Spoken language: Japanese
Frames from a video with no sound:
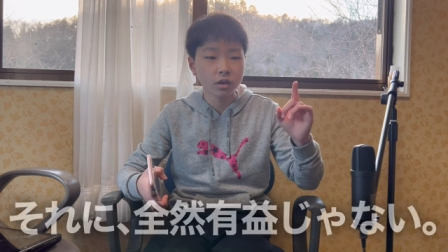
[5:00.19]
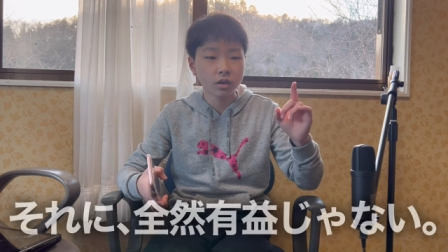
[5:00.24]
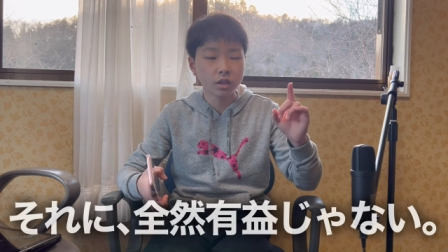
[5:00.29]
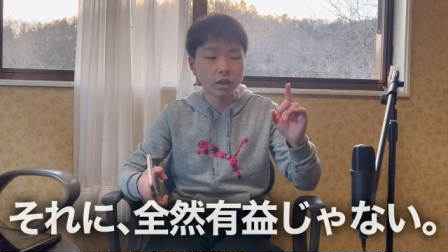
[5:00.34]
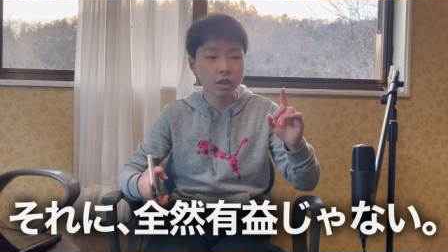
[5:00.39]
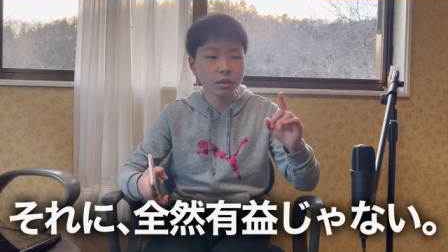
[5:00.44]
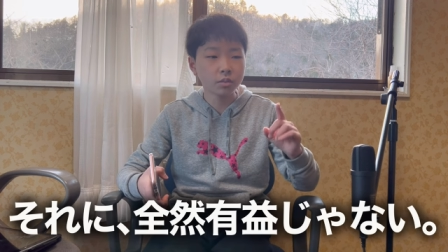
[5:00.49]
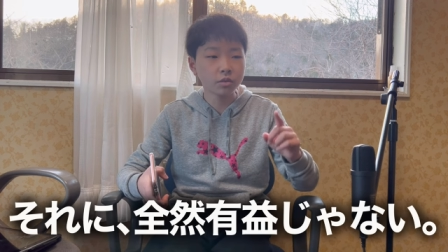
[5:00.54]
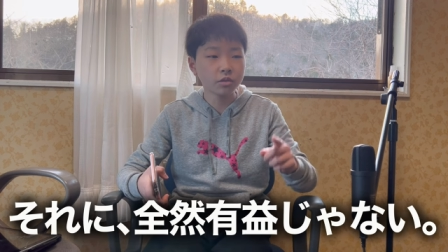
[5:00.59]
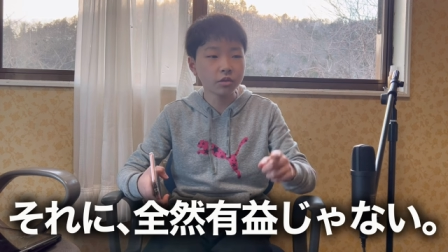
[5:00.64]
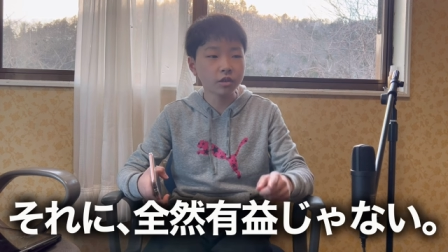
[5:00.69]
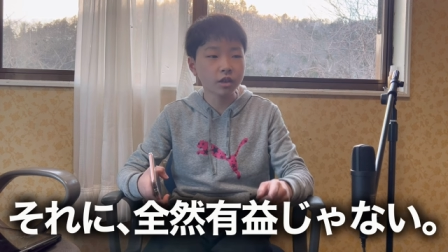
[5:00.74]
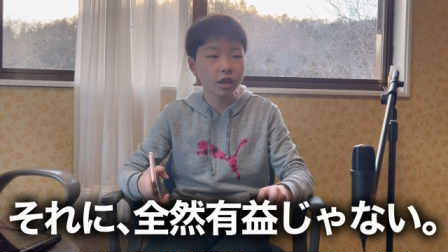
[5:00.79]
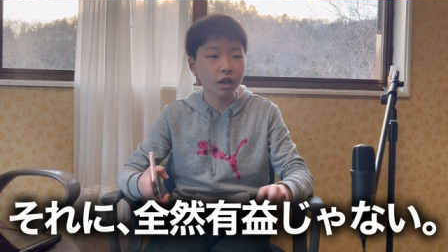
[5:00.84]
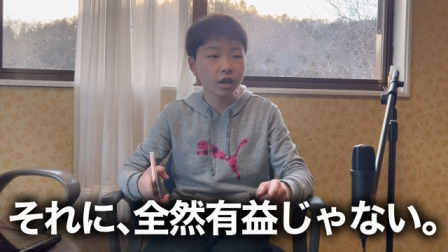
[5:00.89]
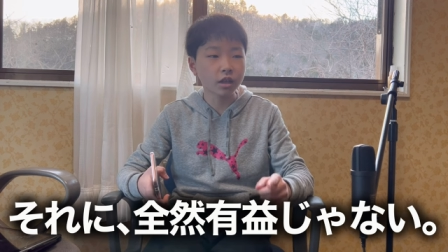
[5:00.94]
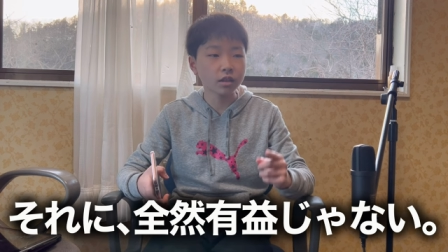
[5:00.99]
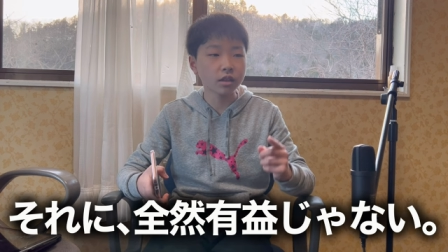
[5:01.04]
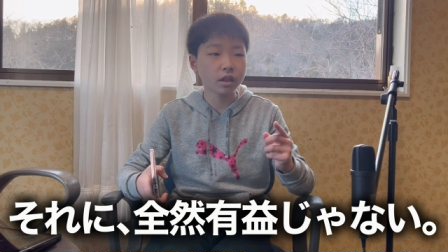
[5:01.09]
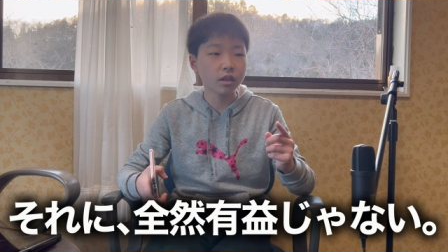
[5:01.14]
自分か
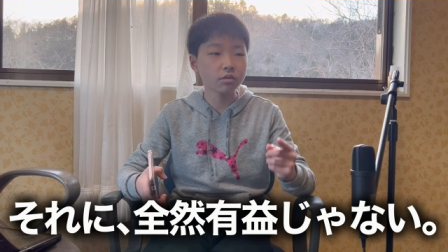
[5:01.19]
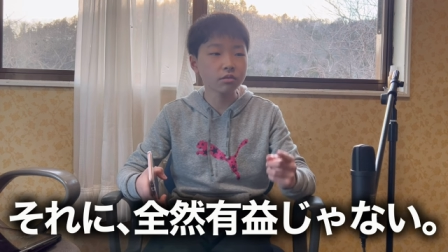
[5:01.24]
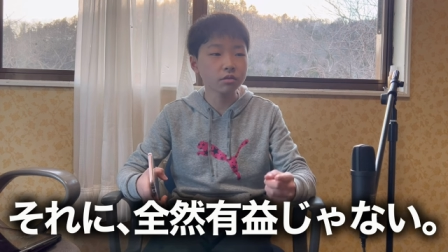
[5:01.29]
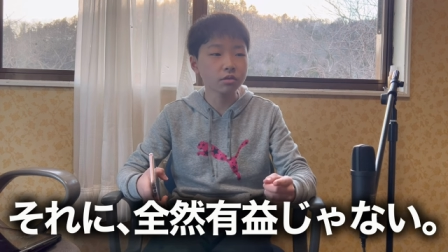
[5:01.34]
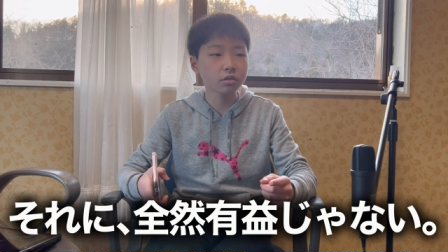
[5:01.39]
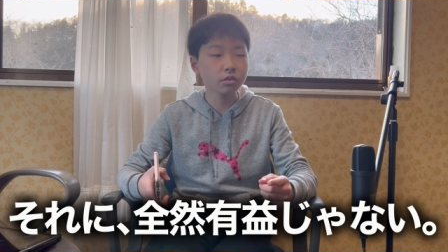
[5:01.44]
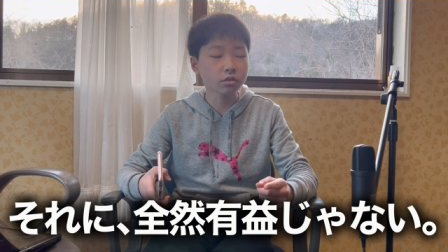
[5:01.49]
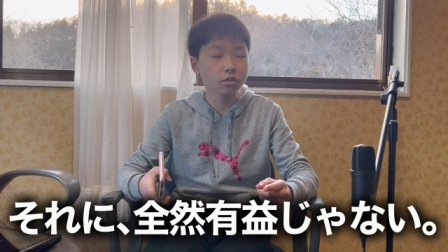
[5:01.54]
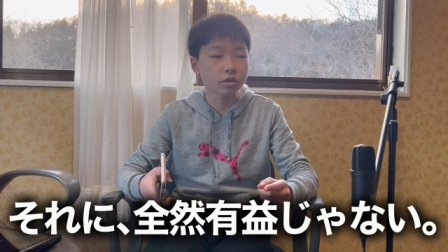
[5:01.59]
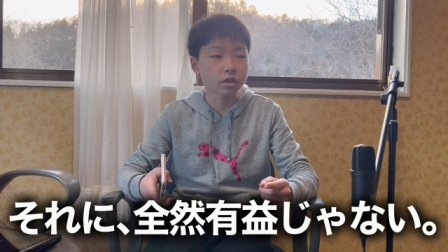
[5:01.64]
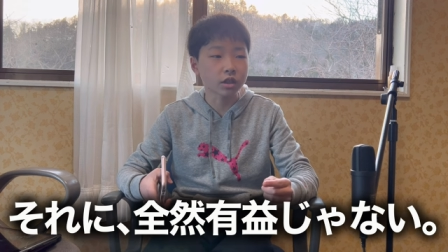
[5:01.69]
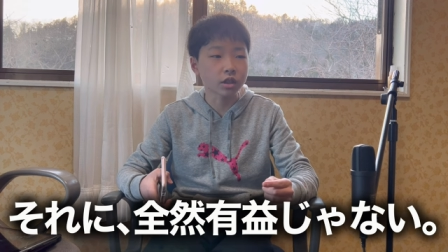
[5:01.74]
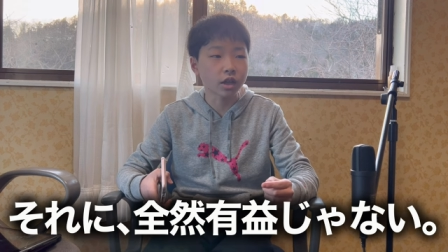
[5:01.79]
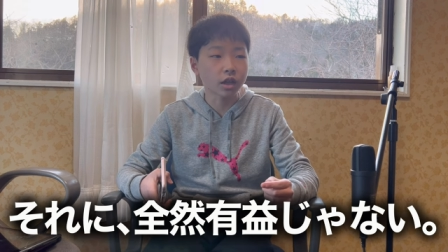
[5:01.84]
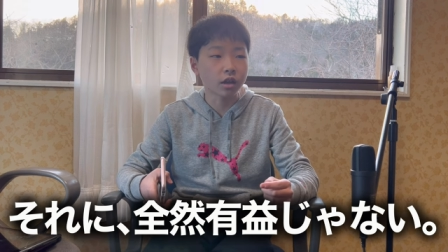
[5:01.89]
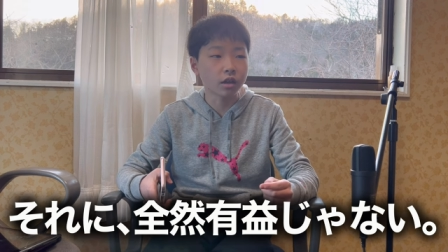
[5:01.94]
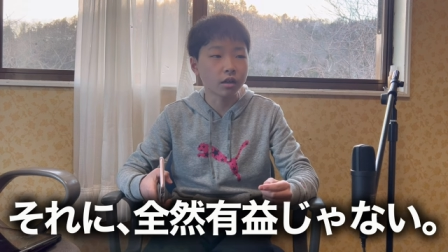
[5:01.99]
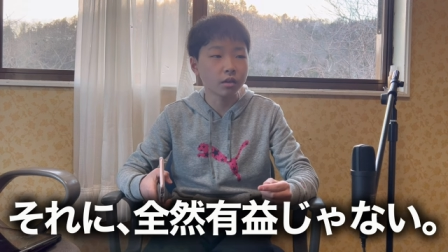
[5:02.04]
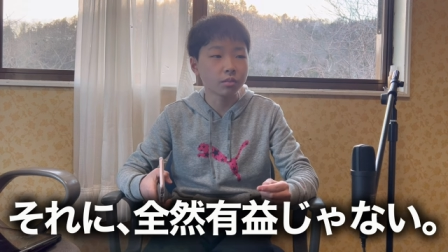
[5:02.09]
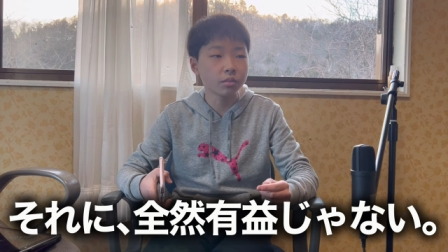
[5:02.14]
らダウンロードし
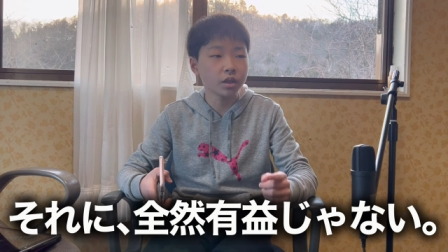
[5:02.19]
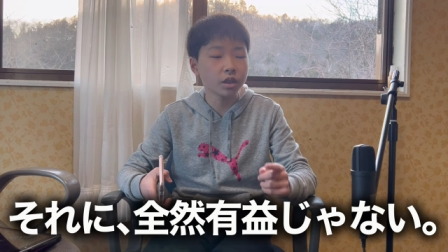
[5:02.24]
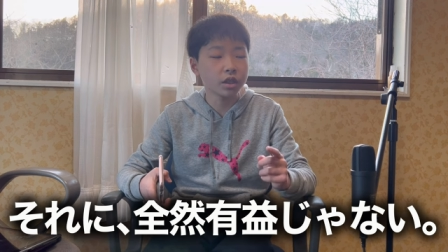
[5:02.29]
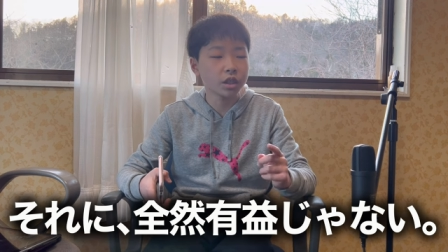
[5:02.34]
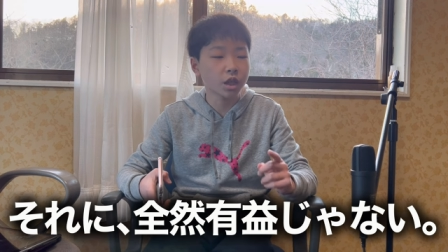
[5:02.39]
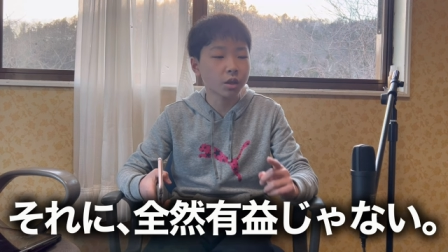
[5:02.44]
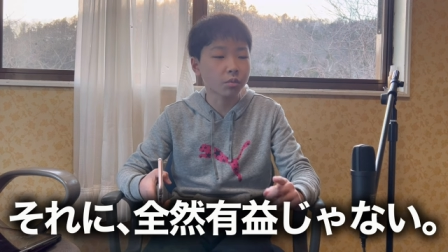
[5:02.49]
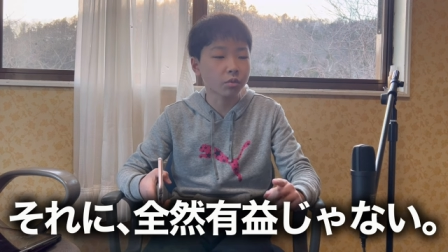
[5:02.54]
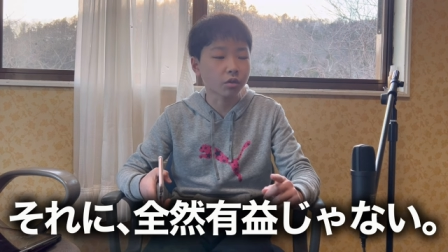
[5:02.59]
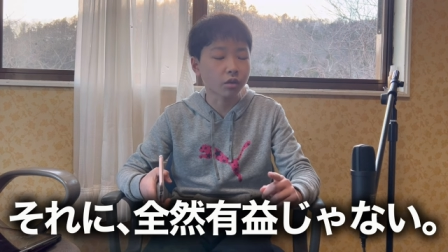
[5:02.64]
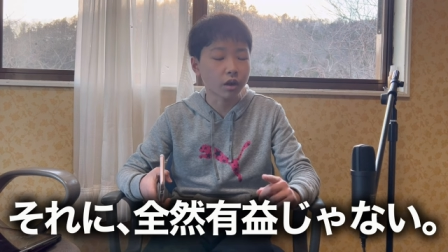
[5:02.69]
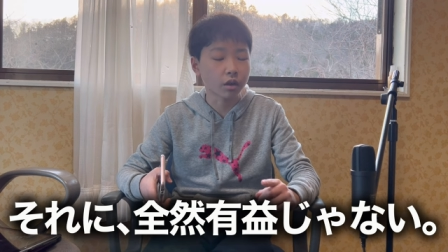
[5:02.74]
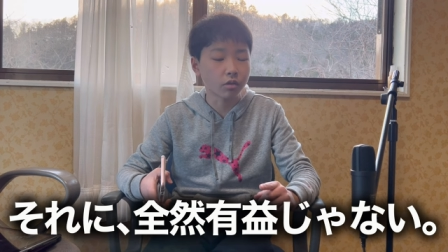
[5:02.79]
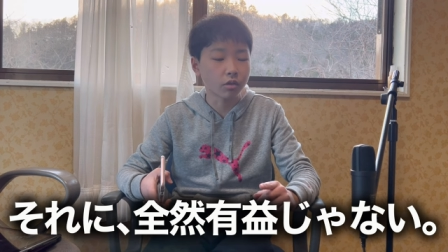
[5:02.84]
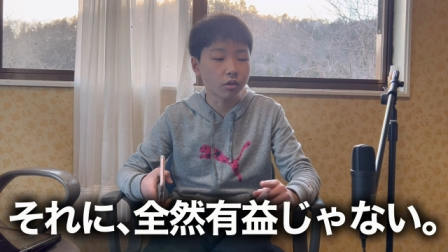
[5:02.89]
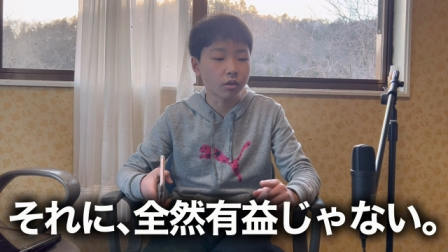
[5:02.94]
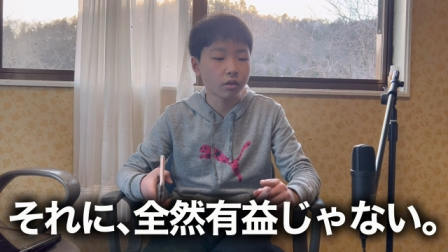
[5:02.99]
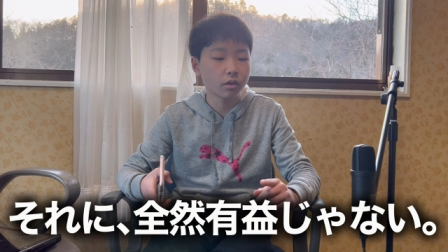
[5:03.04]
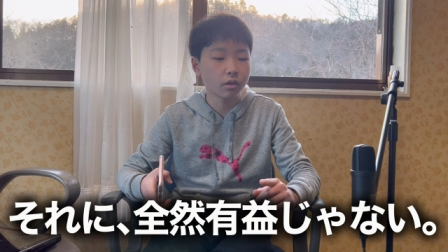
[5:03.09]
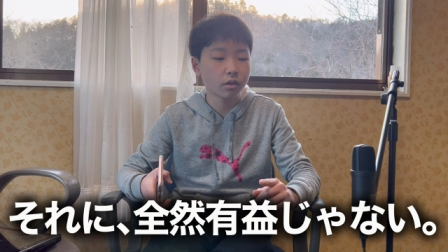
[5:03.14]
た BGM とかを